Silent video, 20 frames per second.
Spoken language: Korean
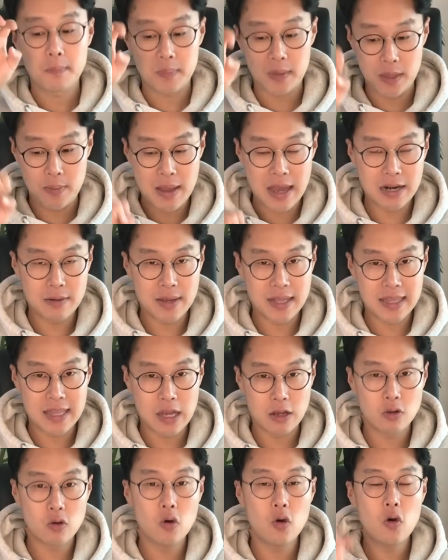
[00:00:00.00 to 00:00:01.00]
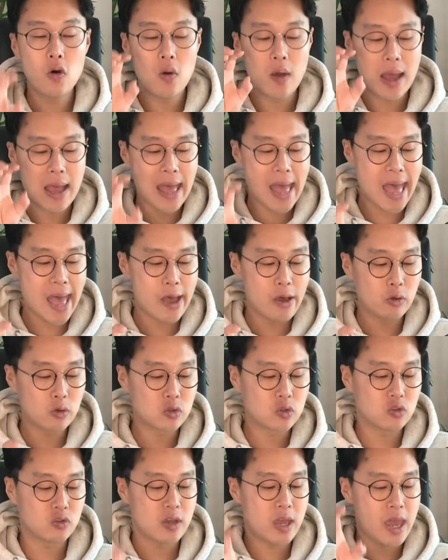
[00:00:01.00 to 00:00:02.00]
b 발음 안 나고
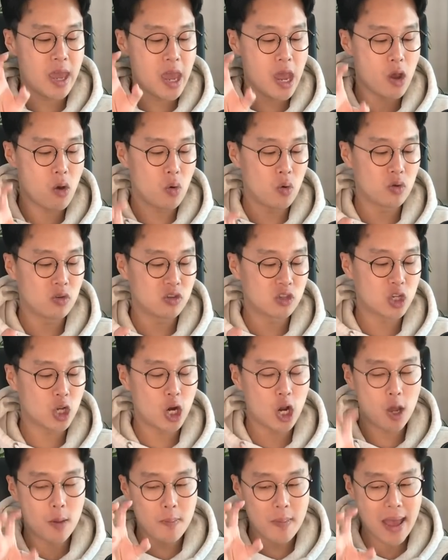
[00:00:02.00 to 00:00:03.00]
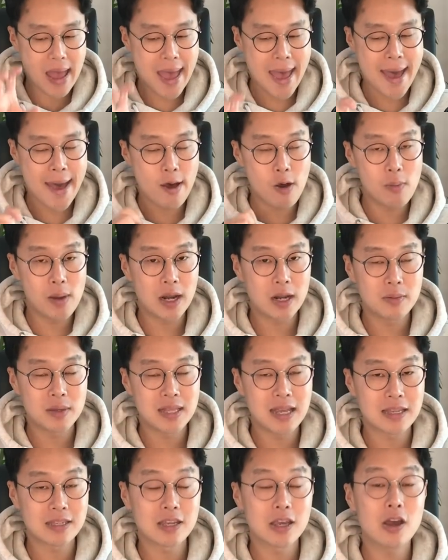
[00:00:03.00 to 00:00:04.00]
house의 ou처럼 ow 발음이
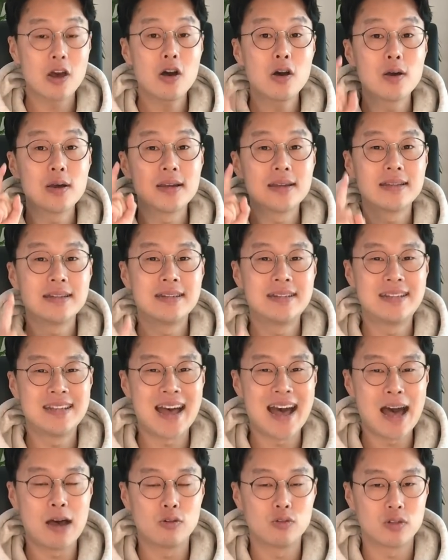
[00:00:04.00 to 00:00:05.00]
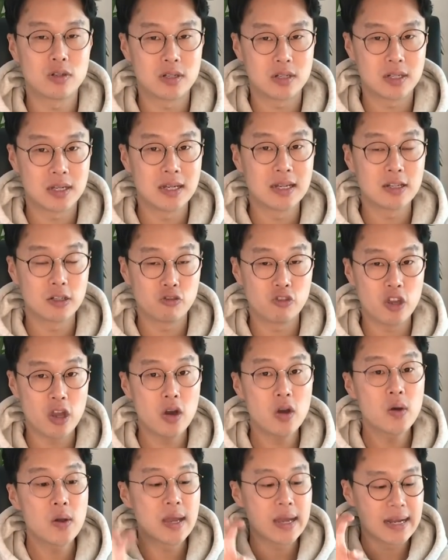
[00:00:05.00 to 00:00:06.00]
나서요,
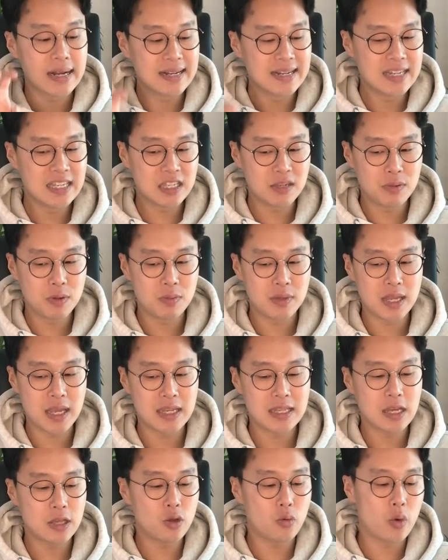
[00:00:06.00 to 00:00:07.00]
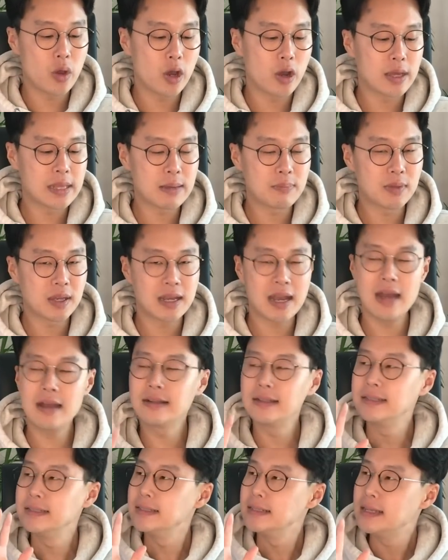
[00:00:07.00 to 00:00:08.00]
doubt고요. 의심입니다. 이 단어 외워야
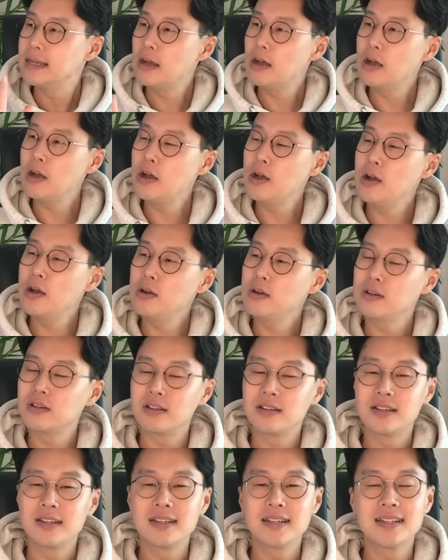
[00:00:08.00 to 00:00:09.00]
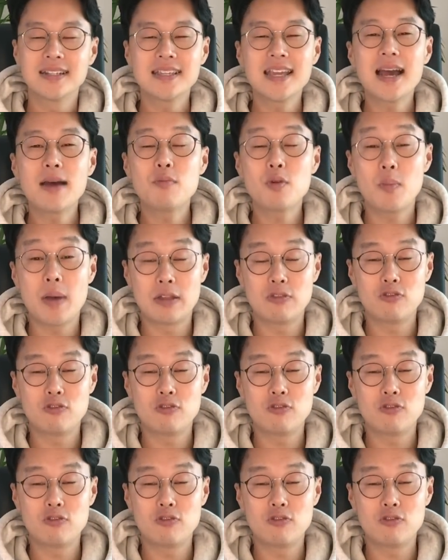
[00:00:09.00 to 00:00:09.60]
됩니까? 어, 그냥 한번